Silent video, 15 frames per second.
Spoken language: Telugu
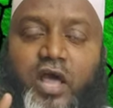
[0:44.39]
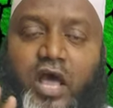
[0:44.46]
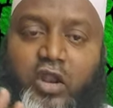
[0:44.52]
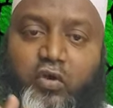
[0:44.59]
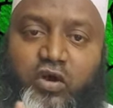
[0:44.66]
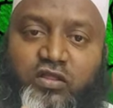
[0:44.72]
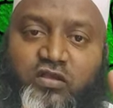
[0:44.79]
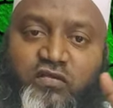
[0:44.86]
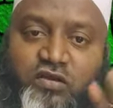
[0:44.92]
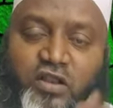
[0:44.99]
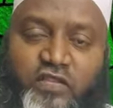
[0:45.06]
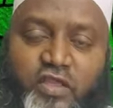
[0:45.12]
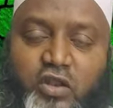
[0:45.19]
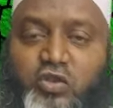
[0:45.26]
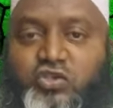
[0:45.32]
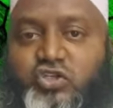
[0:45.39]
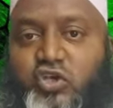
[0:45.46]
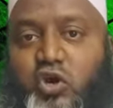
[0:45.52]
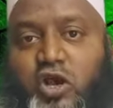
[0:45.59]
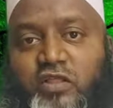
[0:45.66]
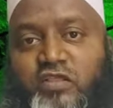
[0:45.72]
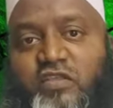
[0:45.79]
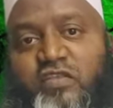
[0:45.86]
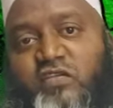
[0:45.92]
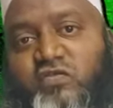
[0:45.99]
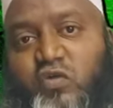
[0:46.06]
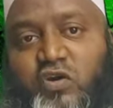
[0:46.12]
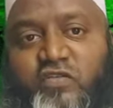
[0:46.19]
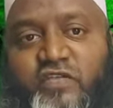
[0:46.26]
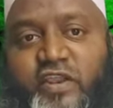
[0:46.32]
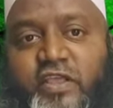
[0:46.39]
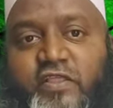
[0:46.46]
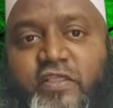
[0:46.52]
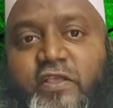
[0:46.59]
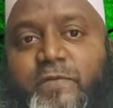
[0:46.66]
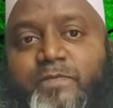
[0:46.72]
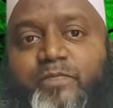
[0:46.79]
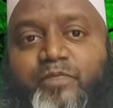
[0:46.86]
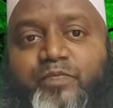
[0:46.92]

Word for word: నాలుగు హదీస్ గ్రంథాల నుంచి ఒక హదీస్ తీసుకోవడం జరిగింది